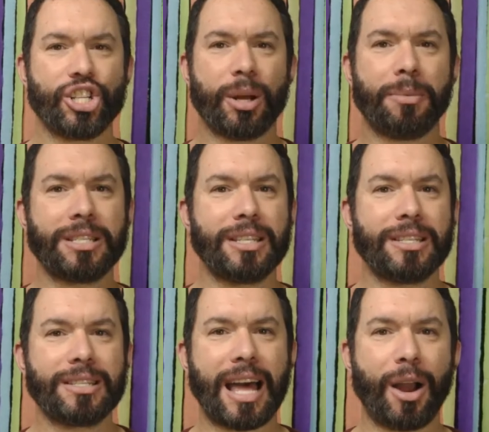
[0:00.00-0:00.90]
Chama-se
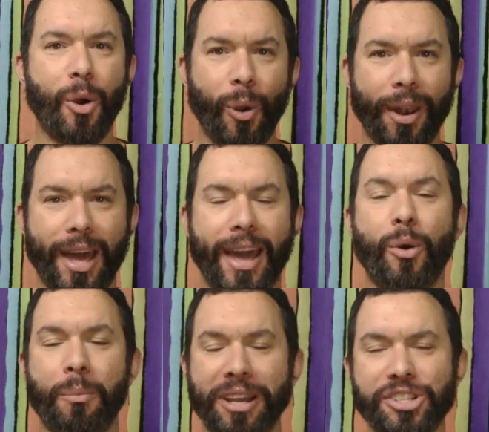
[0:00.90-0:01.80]
sacolé.
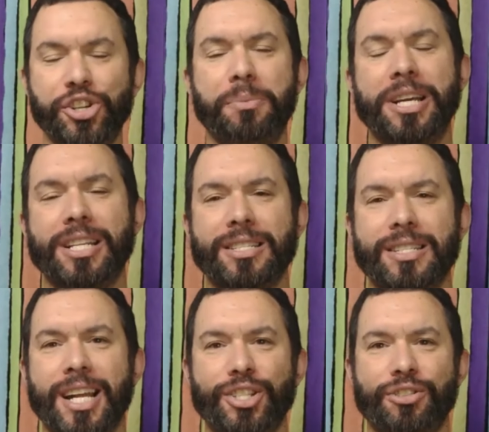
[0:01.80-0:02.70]
Como é que chama aí na
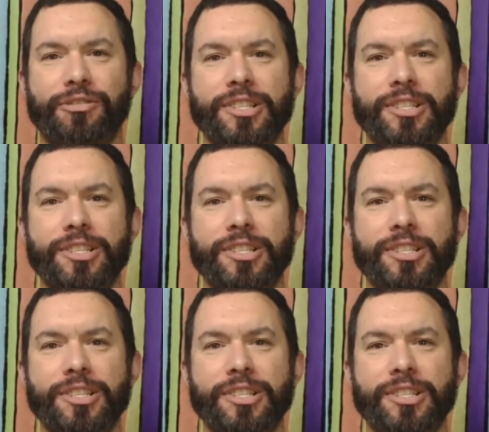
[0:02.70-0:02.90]
cidade de